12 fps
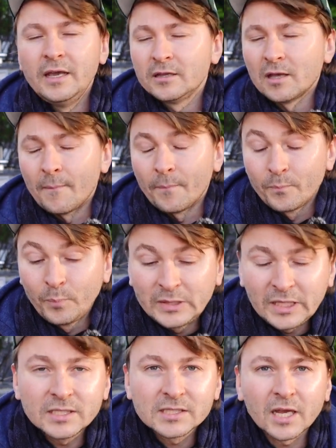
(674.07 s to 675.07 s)
И это
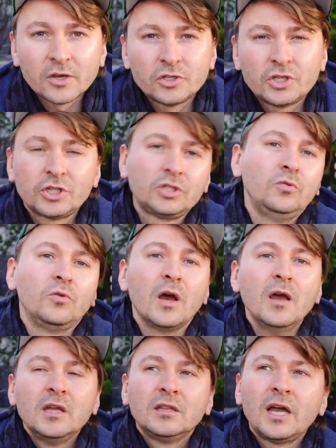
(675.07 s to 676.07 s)
потрясающая
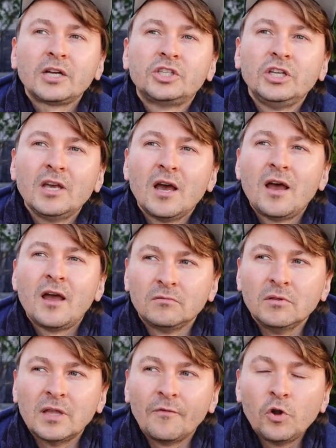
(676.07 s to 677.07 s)
штука. Также я
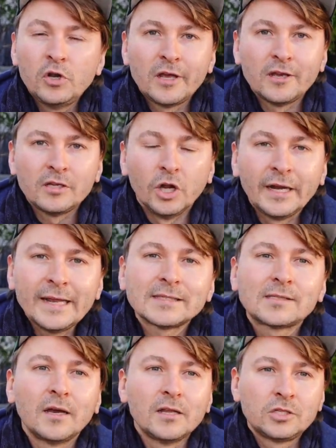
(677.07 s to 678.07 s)
довольно
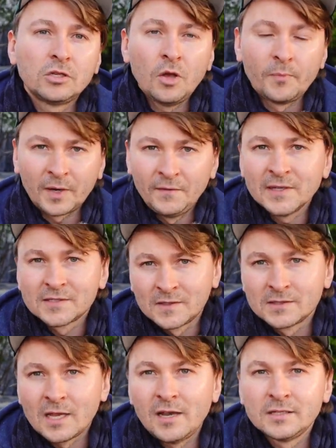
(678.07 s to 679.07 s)
резко начинаю проявляться в
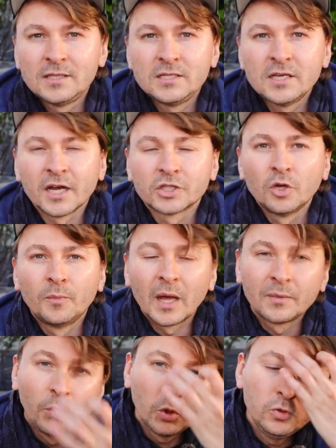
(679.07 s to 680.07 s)
социальных сетях, чтобы
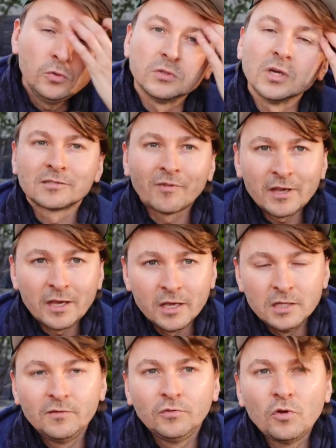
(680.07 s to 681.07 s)
отпугнуть своей
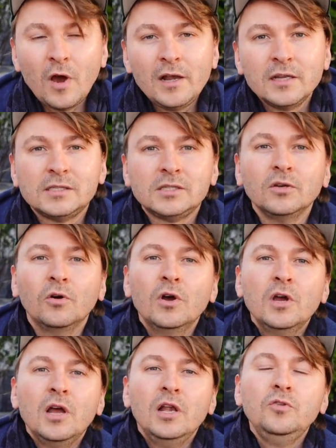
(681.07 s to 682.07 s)
индивидуальностью
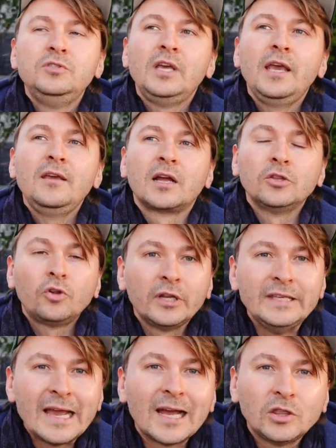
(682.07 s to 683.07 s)
людей,
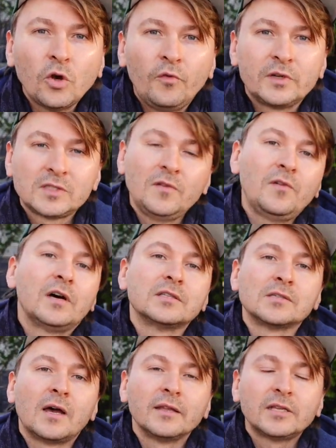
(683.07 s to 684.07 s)
которые не готовы
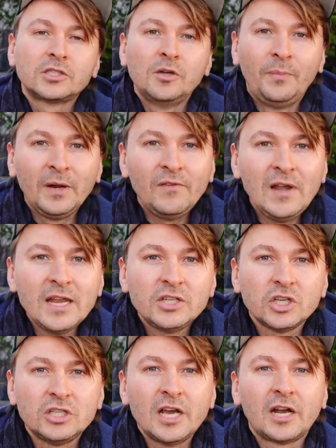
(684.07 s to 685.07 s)
развиваться, а также
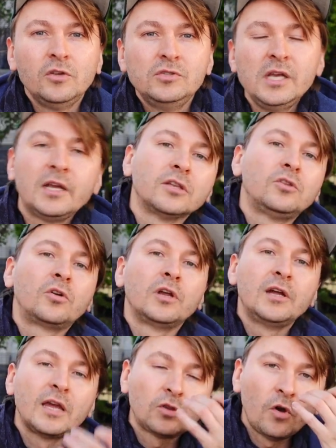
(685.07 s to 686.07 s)
привлечь тех людей,
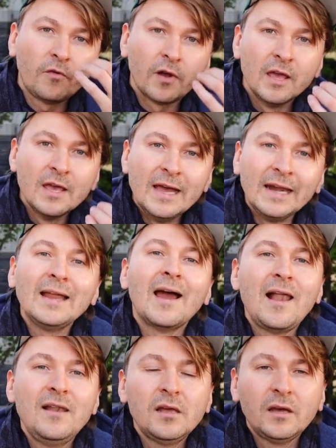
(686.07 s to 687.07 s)
которые готовы
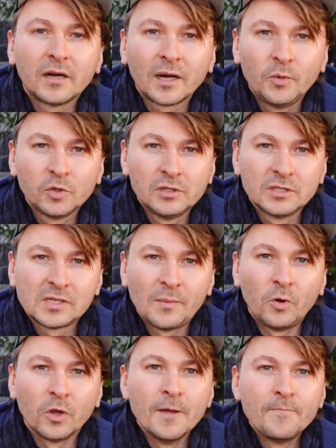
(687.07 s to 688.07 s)
реально работать над
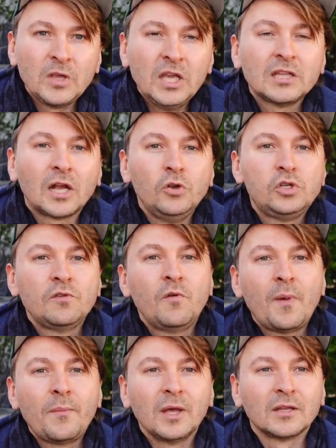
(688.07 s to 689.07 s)
собой. И это
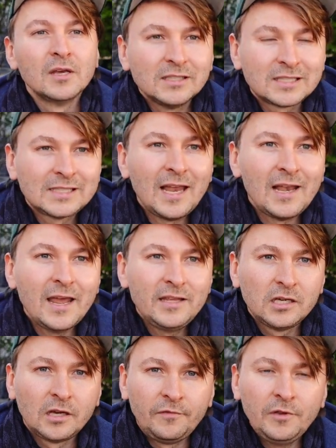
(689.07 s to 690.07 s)
ключевой момент. Цель
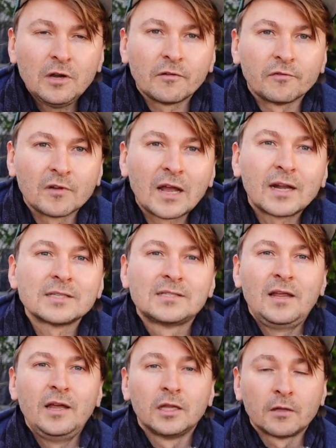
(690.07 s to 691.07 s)
этих эфиров как раз
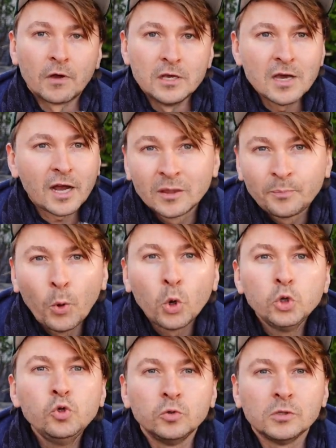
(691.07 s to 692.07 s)
для этого. Я
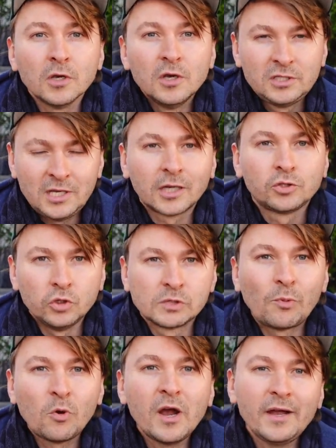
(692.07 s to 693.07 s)
отпугнуть тех, кто
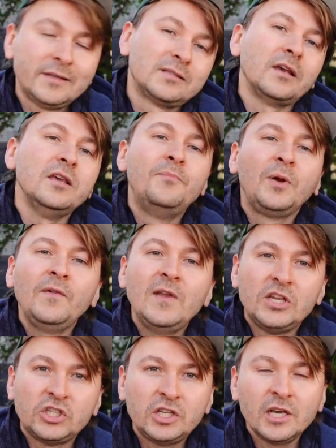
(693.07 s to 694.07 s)
испугается, и
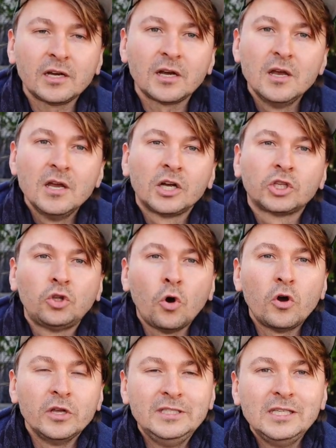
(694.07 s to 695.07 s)
привлечь тех,
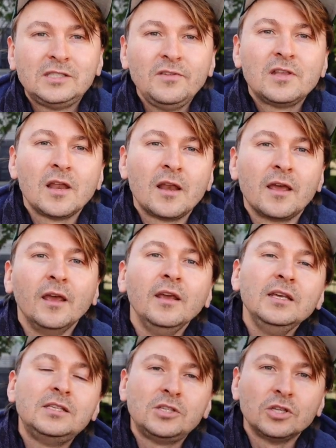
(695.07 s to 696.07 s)
кто действительно,
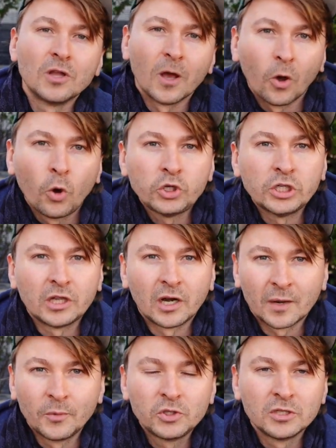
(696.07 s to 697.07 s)
истинно хочет
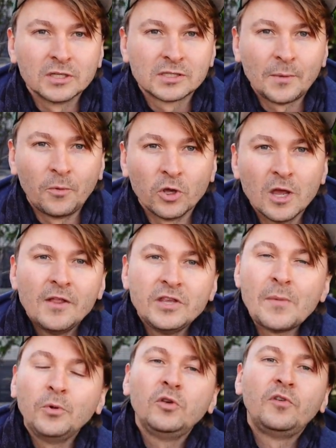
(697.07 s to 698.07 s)
работать над собой.
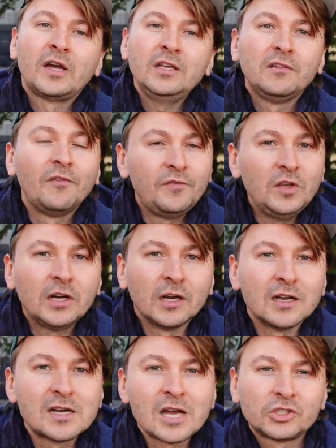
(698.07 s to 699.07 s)
Я буду выходить в
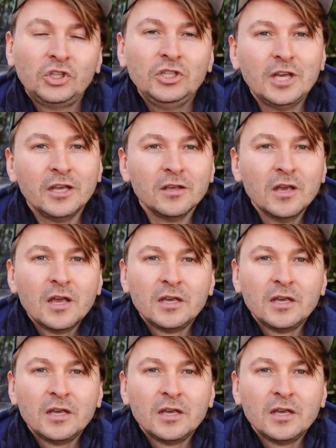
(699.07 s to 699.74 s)
эфиры каждый день.